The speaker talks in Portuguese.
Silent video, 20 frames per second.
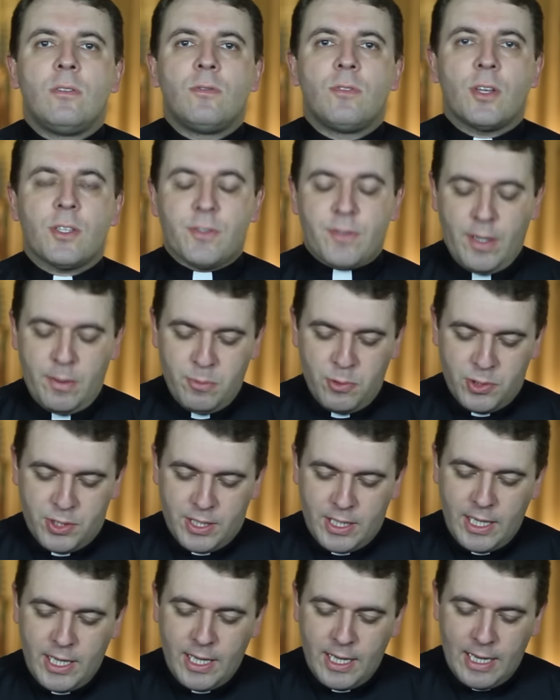nós vemos
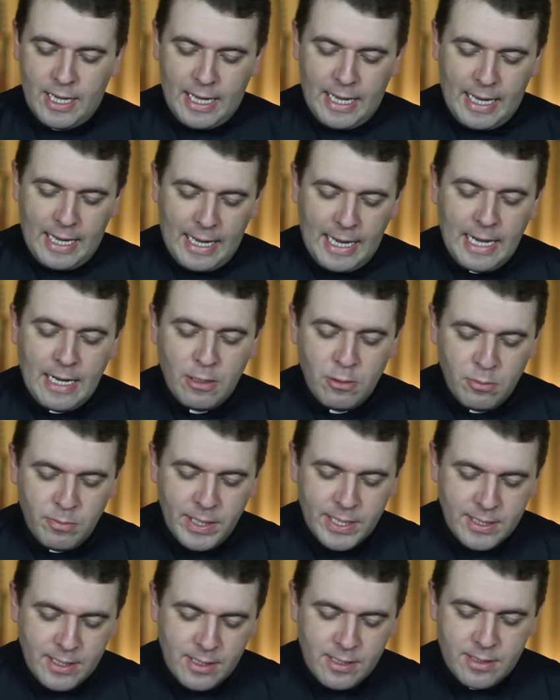que há
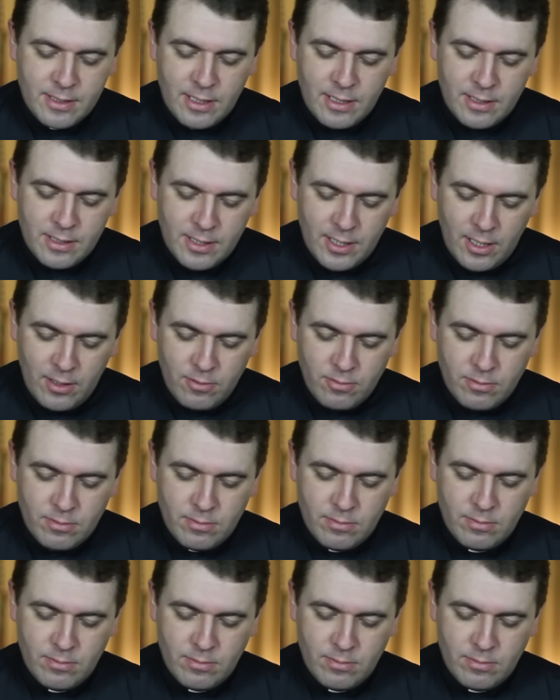uma distinção